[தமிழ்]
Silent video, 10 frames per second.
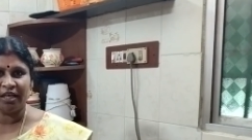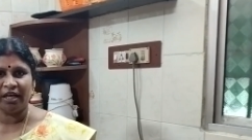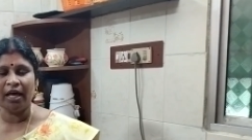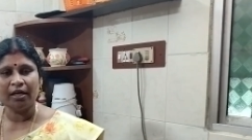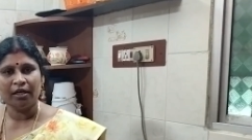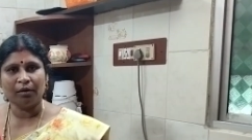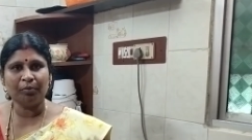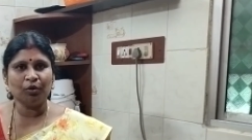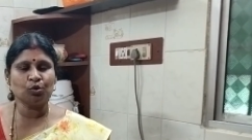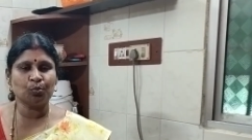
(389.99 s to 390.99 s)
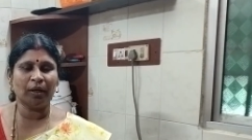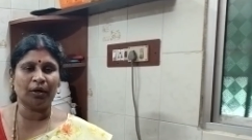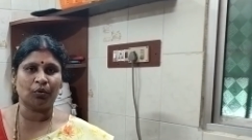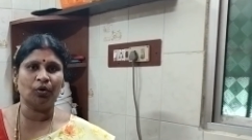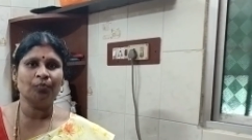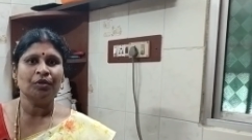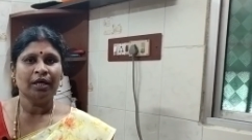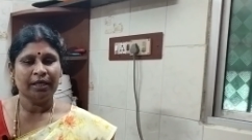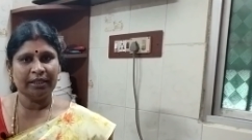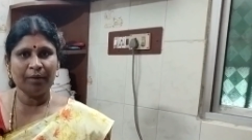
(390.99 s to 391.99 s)
ரொம்ப யூஸ்ஃபுல்லாக இருக்கும் இதே
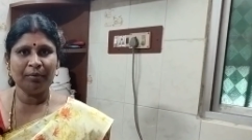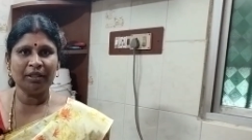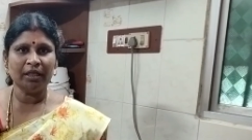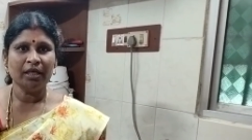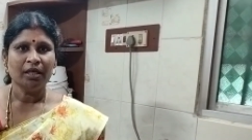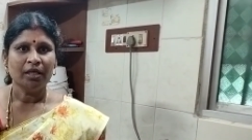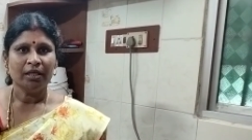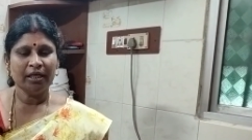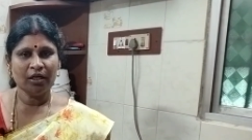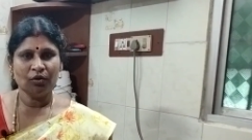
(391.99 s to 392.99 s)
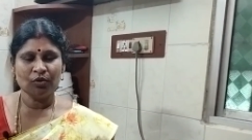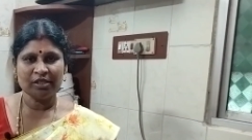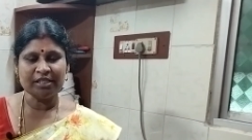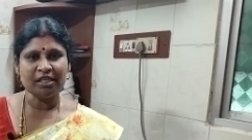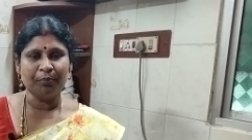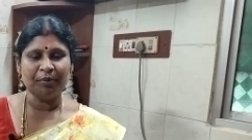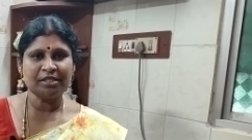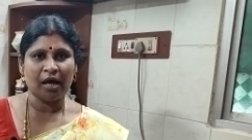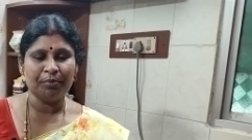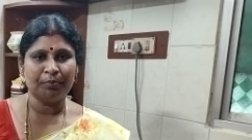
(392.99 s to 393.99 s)
மாதிரி நீங்களும் செஞ்சு எப்படி சாப்பிட்டு
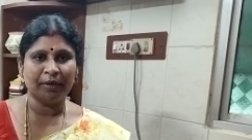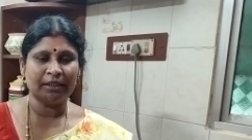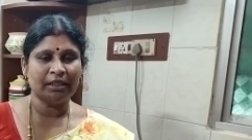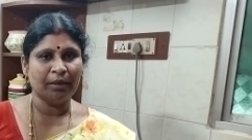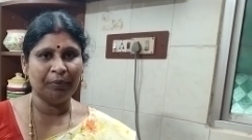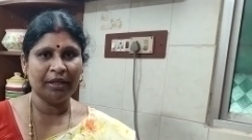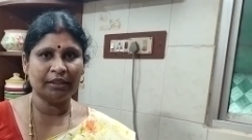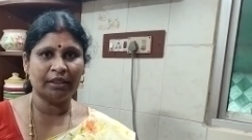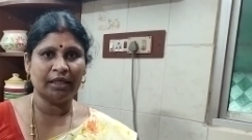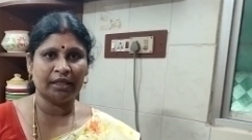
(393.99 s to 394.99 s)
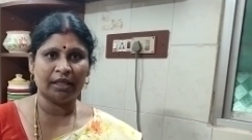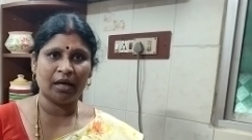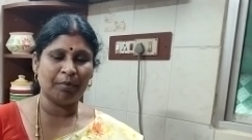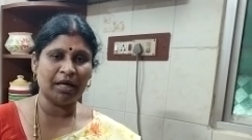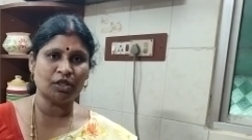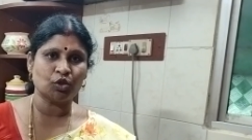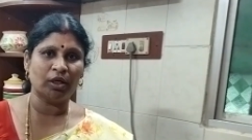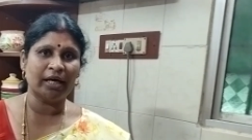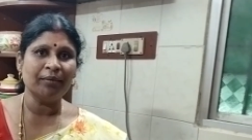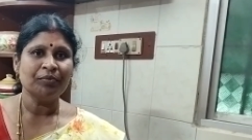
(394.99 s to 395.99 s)
பார்த்துட்டு எப்படி இருந்ததுங்கிறத கமெண்ட்டில் சொல்லுங்கள்
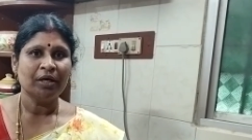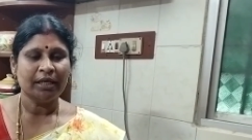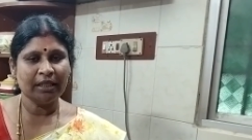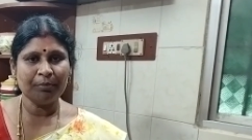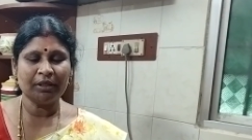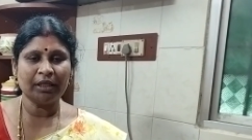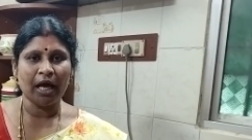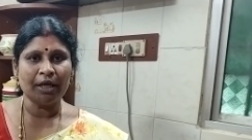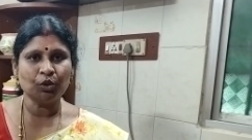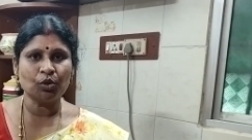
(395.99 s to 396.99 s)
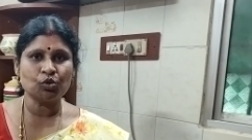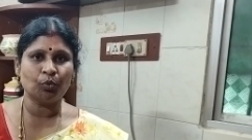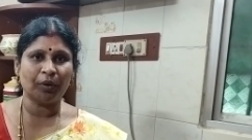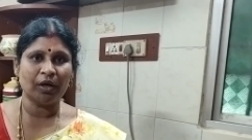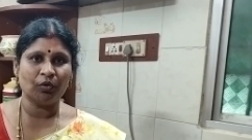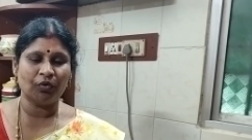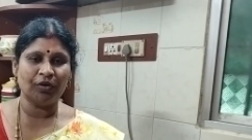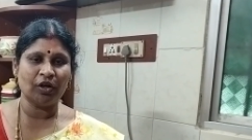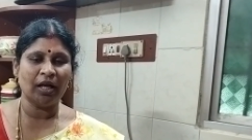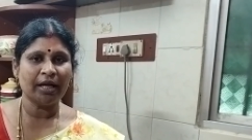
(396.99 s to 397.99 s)
இதே மாதிரி அடுத்து ஒரு சூப்பரான ஒரு வீடியோவில்
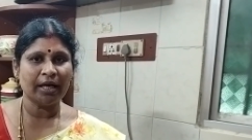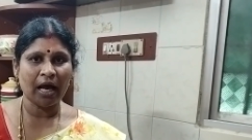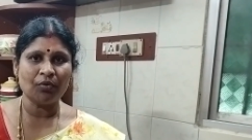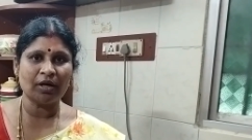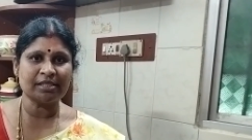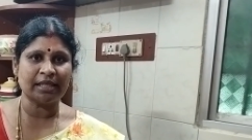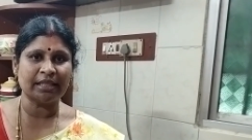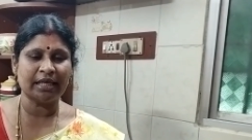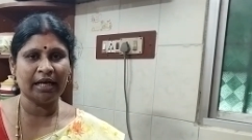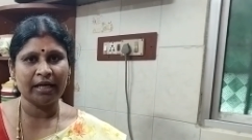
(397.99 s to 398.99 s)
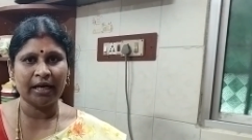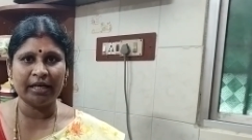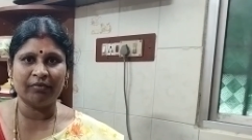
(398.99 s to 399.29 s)
நான் உங்களை சந்திக்கிறேன் நன்றி வணக்கம்